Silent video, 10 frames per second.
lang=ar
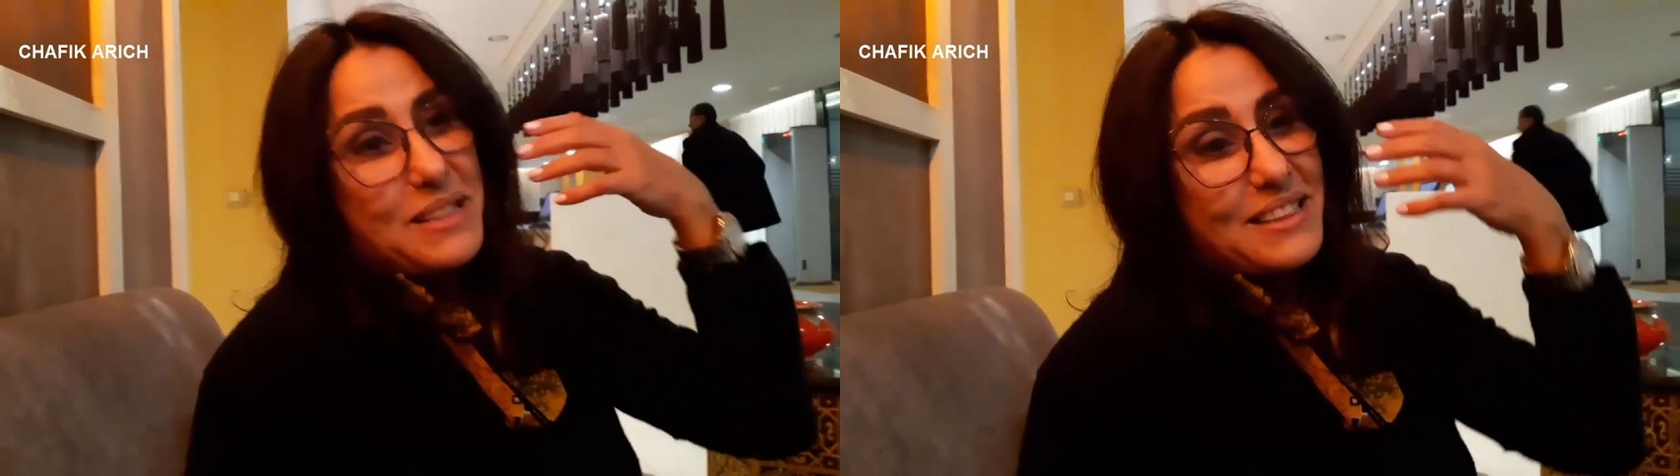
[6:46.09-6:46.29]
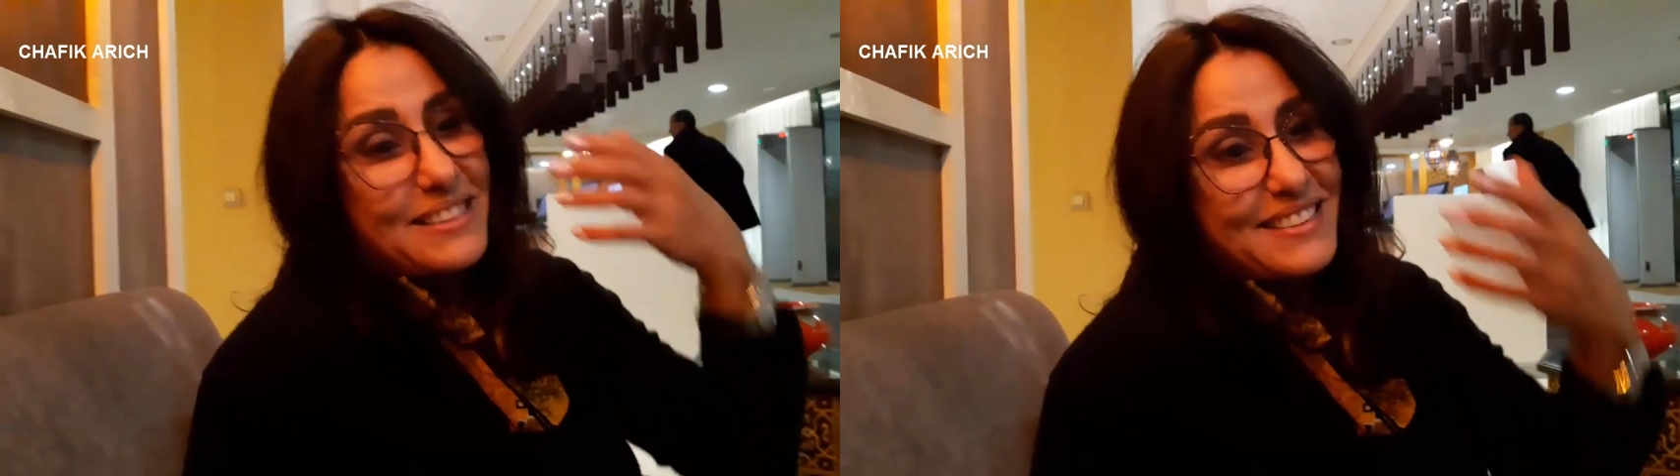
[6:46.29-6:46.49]

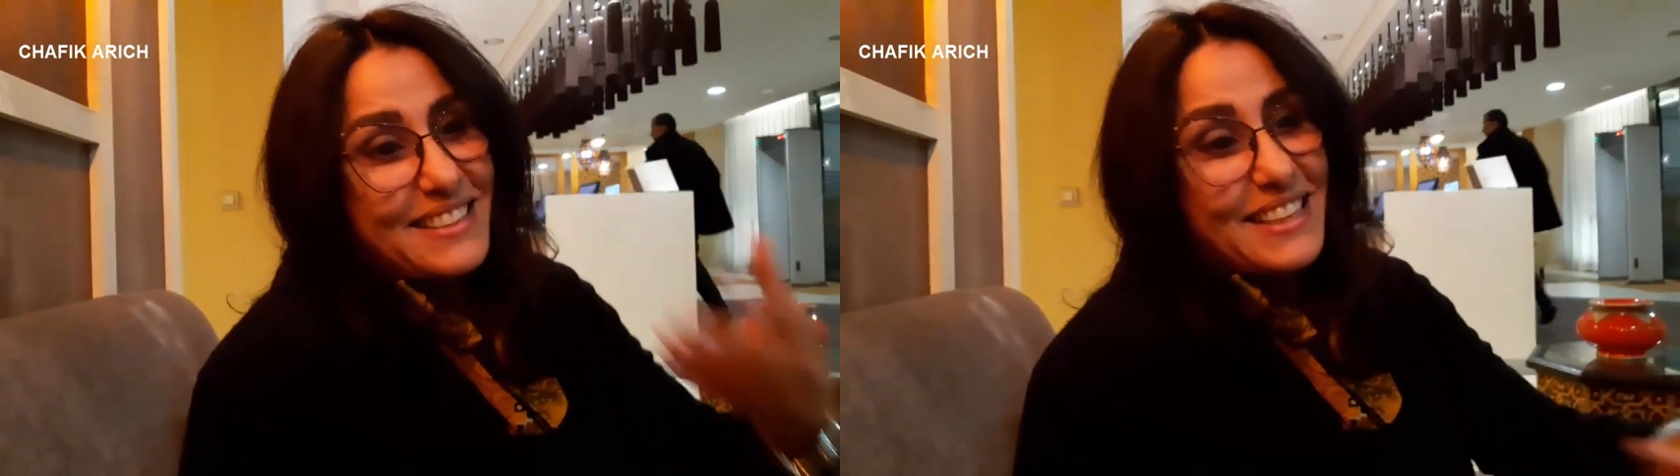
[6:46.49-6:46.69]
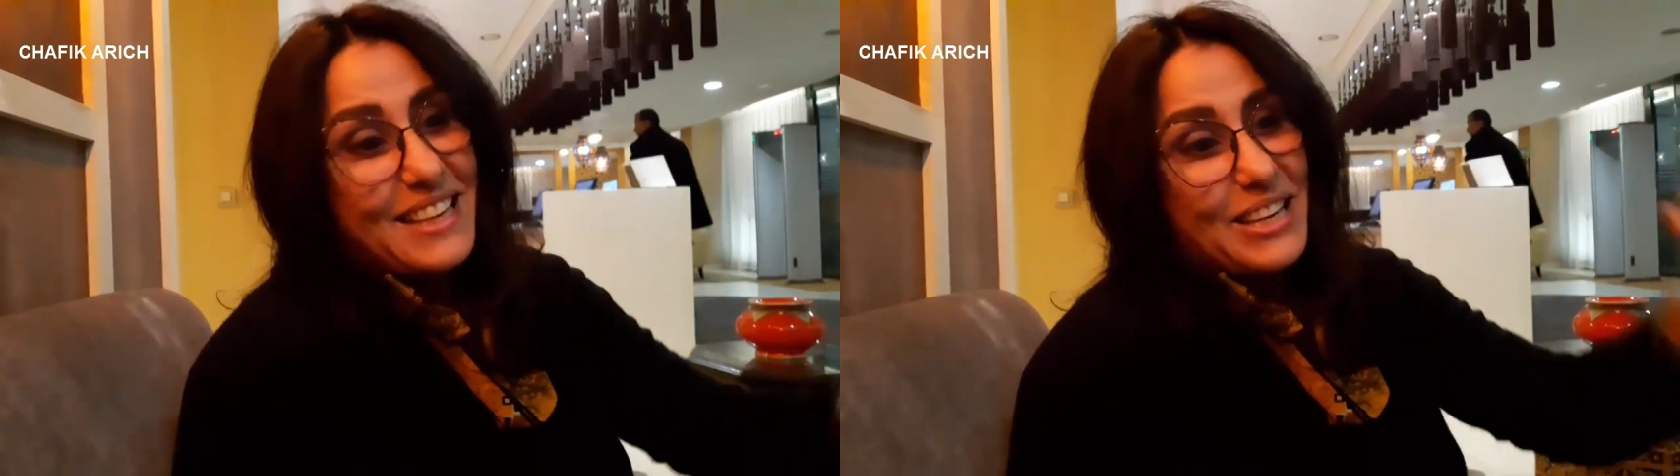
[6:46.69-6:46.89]

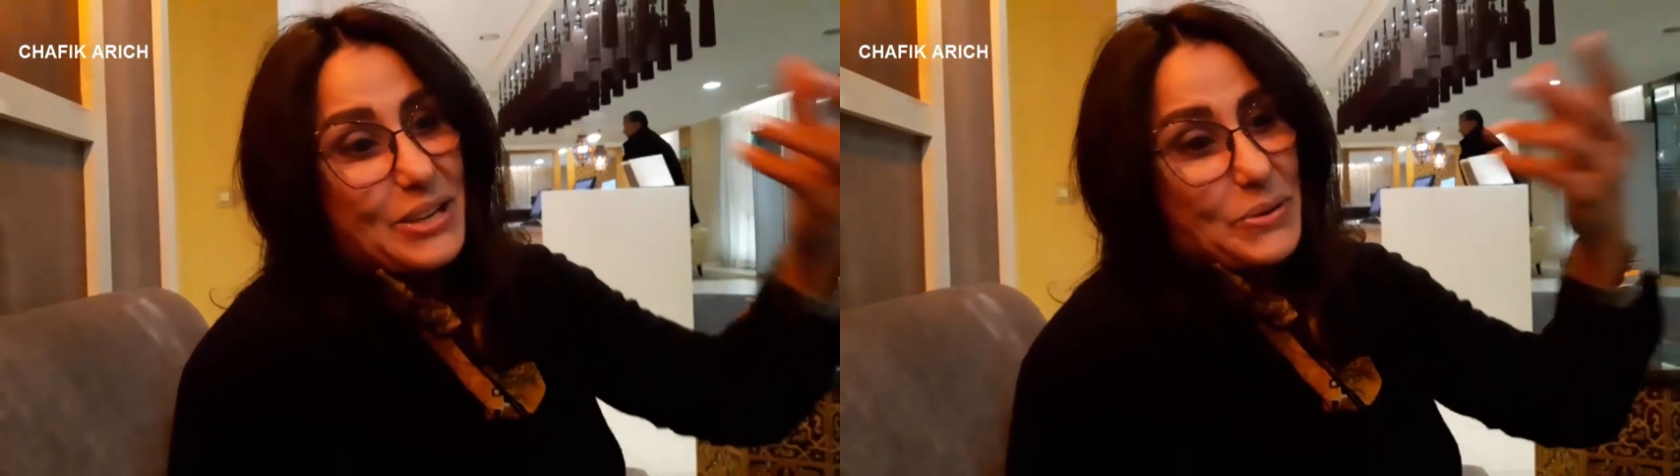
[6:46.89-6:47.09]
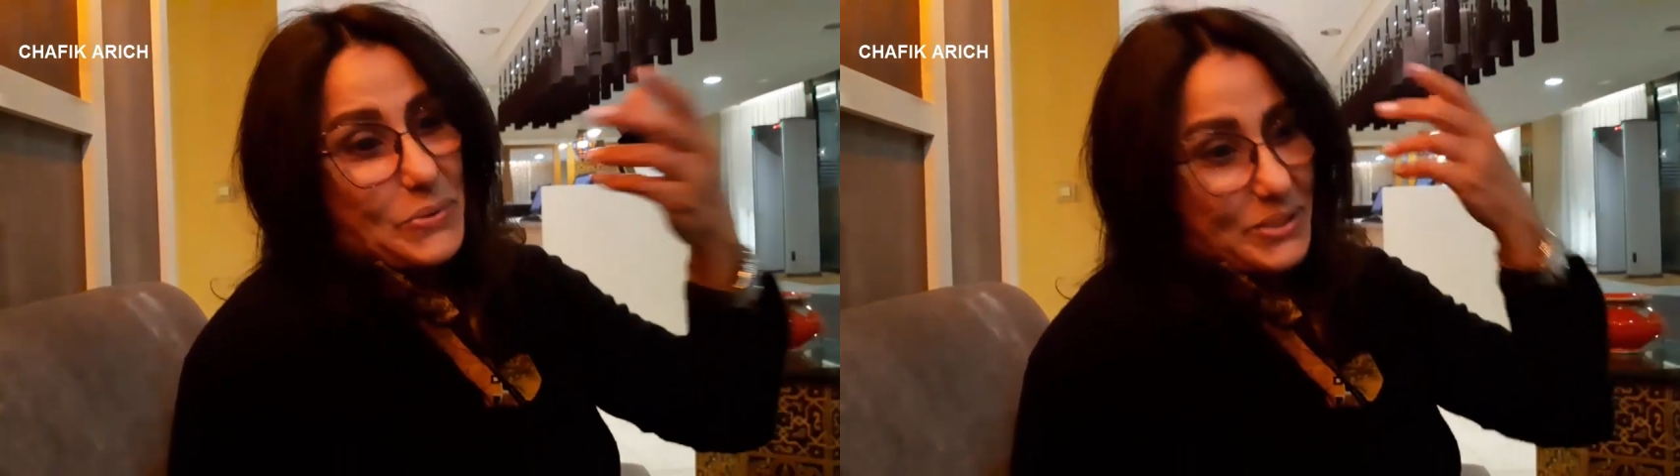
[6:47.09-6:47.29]

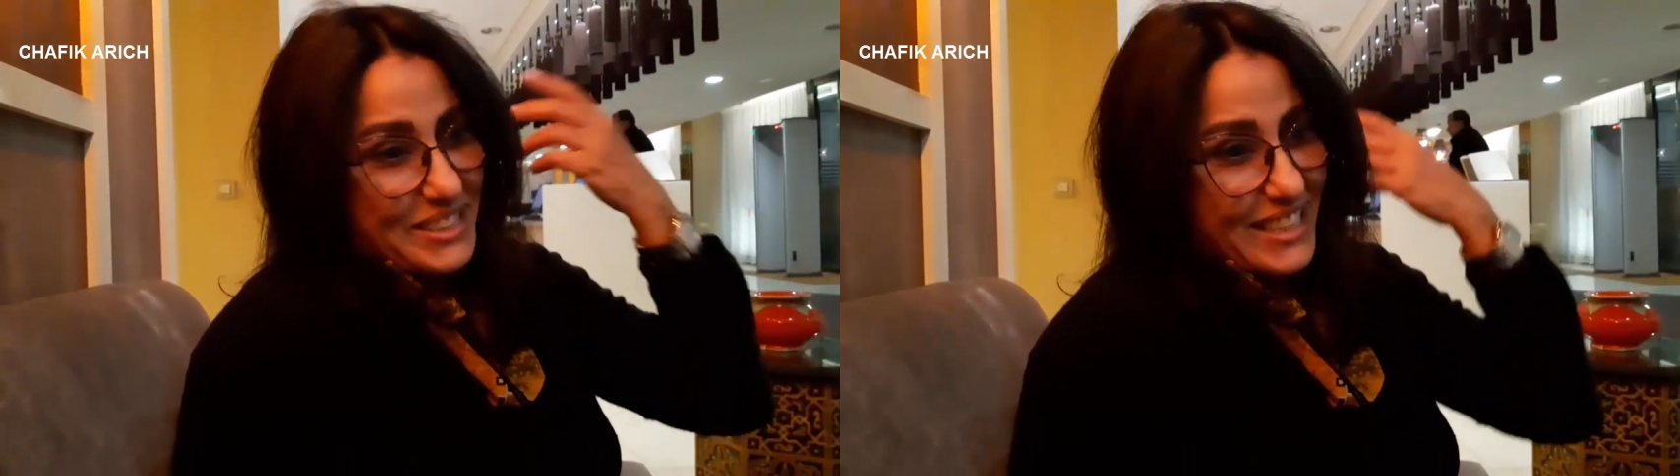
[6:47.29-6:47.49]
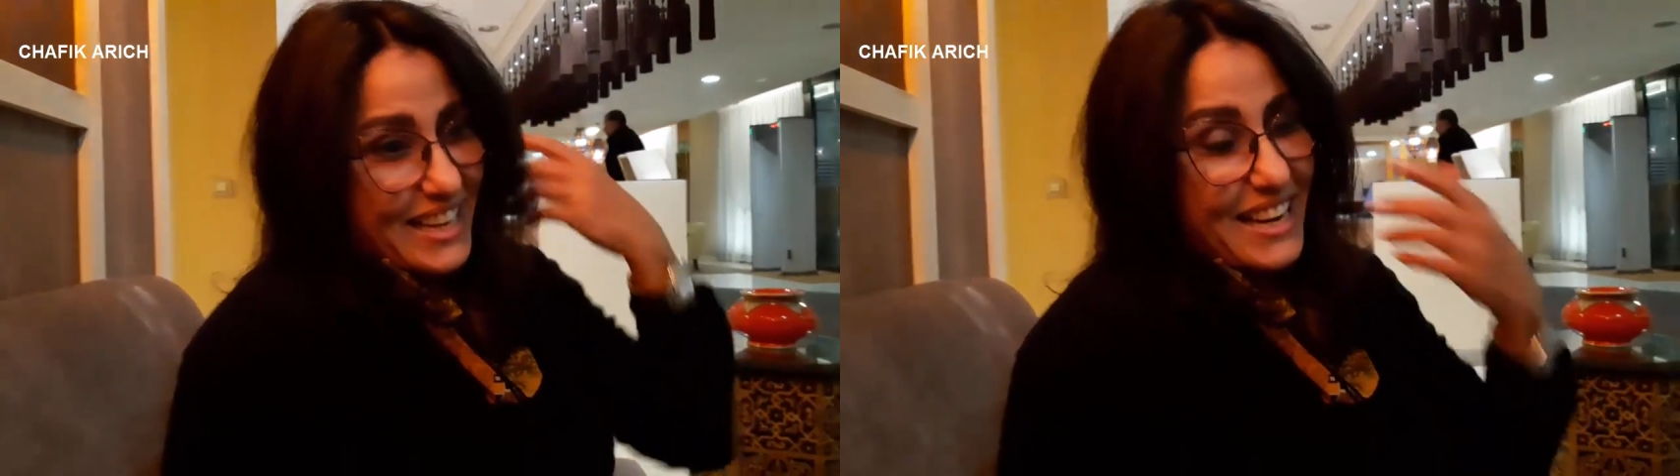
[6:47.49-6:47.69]
البلدي
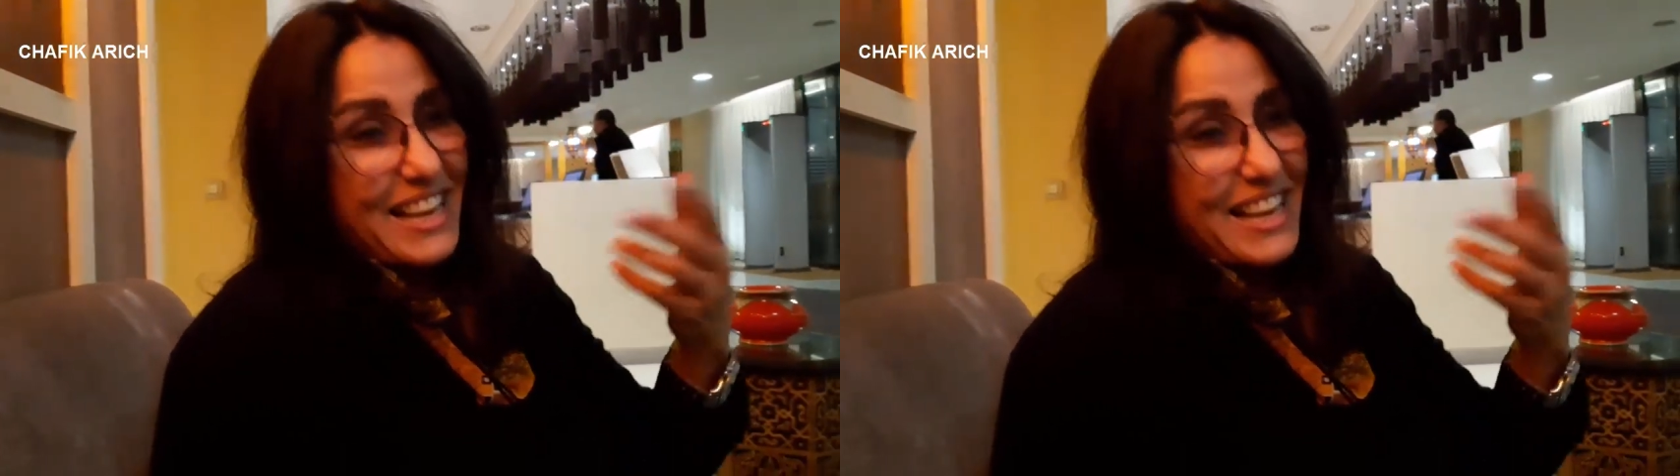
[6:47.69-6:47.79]
وديال